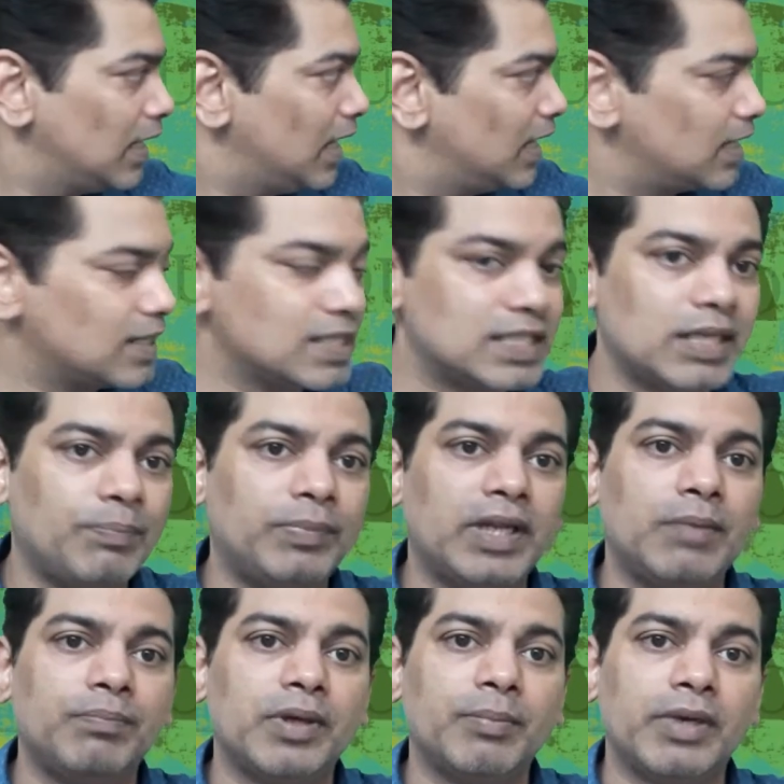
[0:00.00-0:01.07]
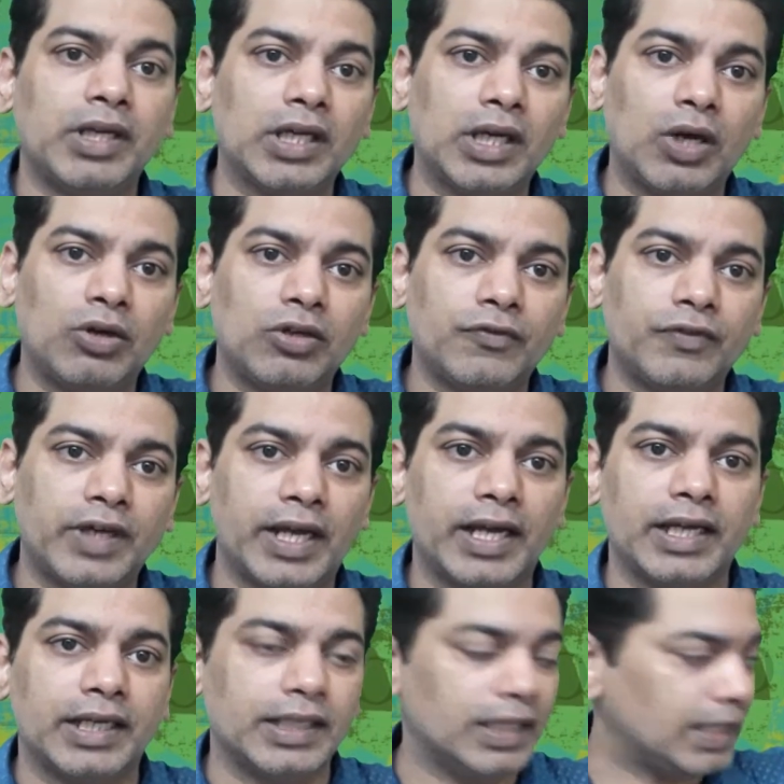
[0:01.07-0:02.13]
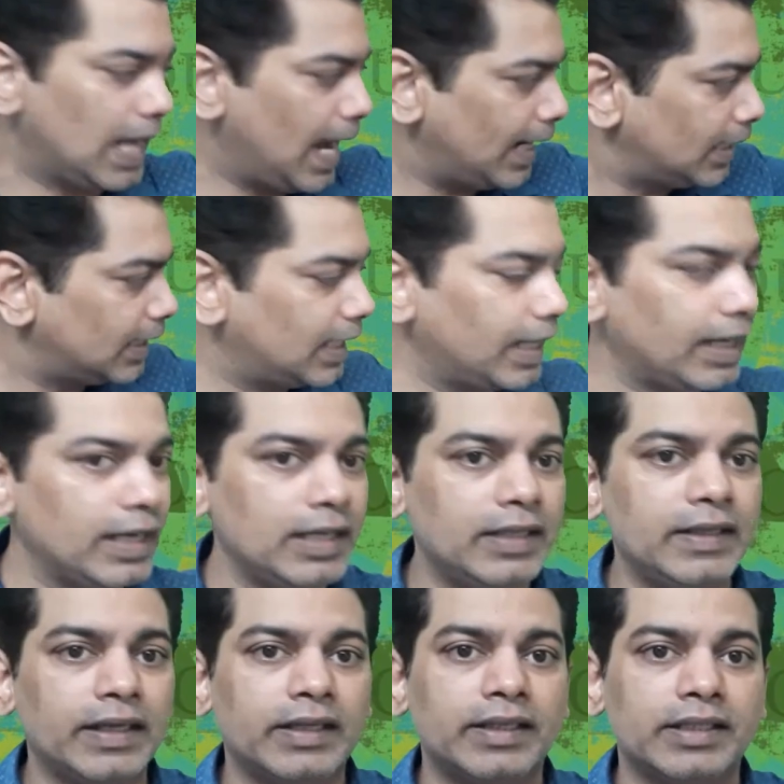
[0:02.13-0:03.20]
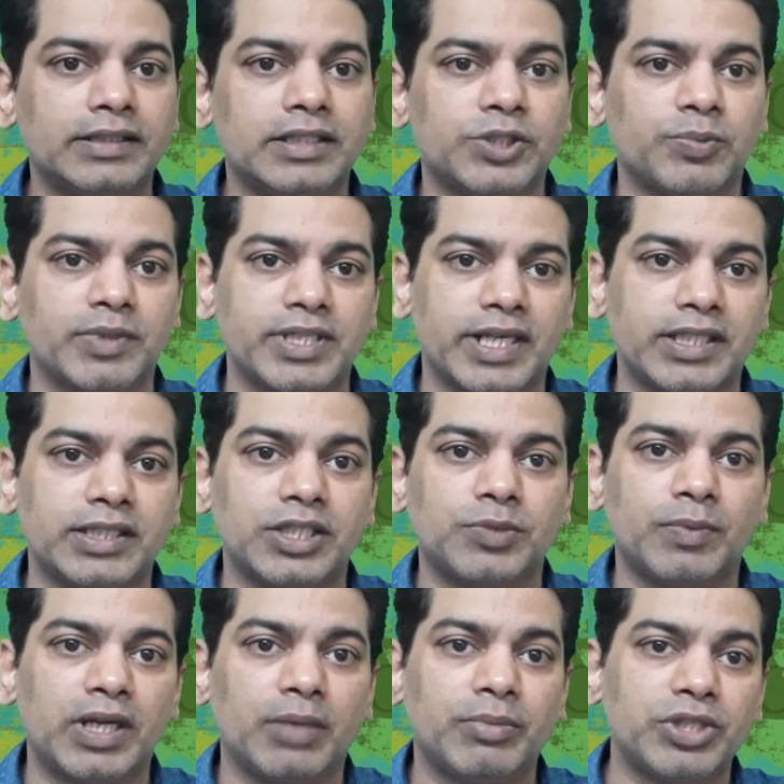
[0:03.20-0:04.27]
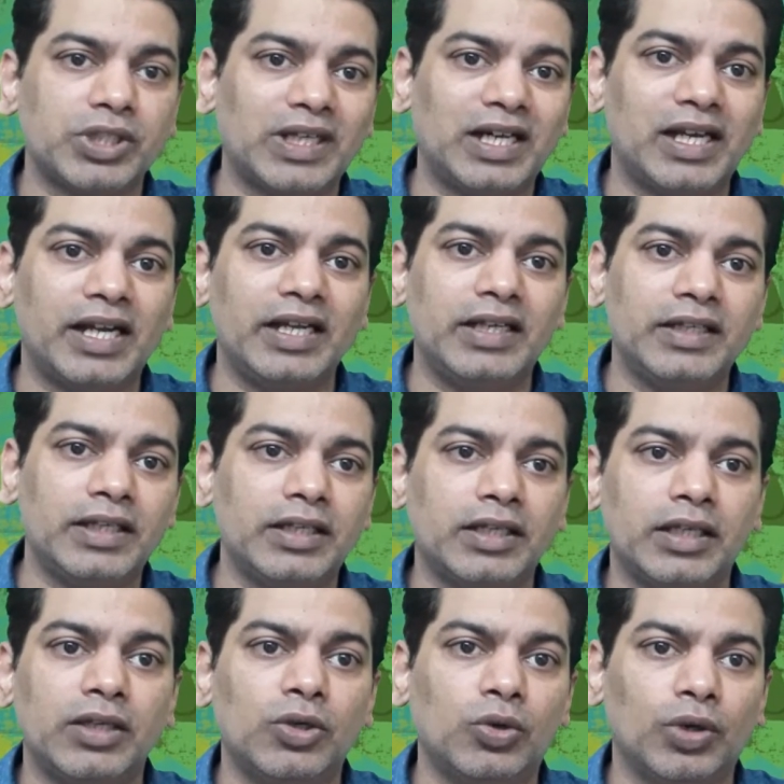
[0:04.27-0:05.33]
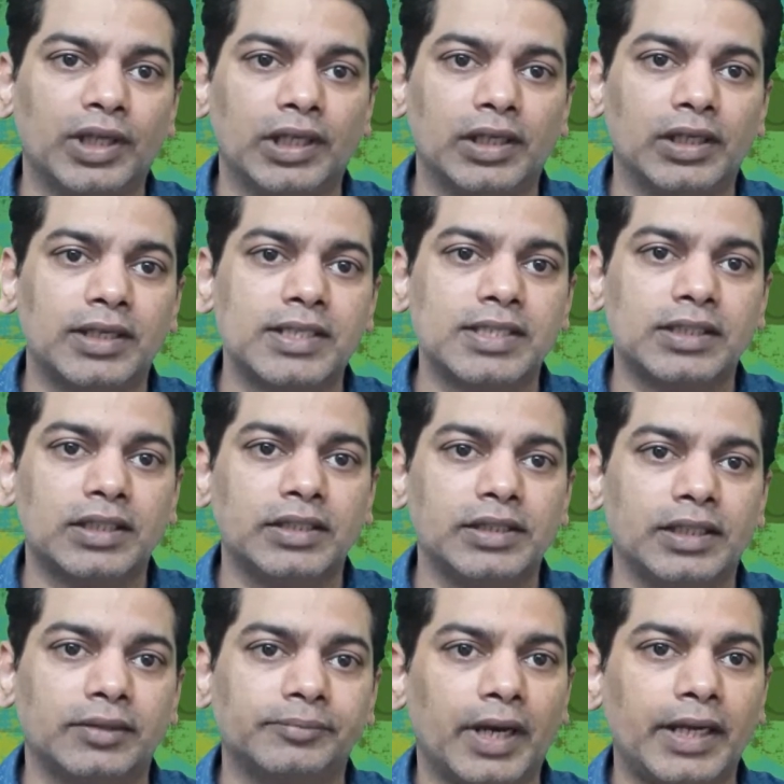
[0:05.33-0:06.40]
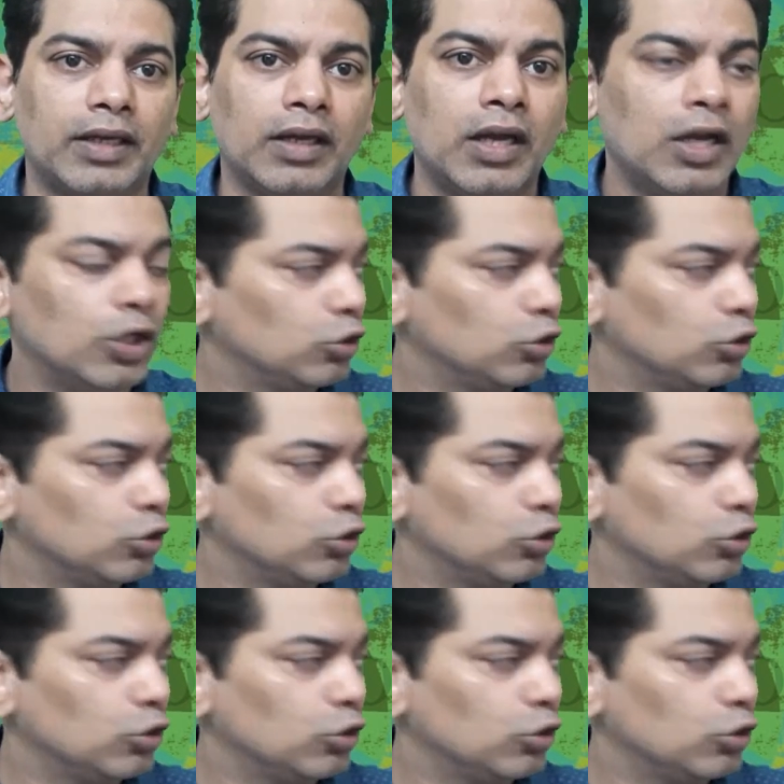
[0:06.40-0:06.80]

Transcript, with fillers: रिसिप्ट एंड पेमेंट अकाउंट ऑफ करंट ईयर एंड करंट ईयर की एडजस्टमेंट एडजस्टमेंट हमेशा करंट ईयर की होगी इज इट क्लियर राइट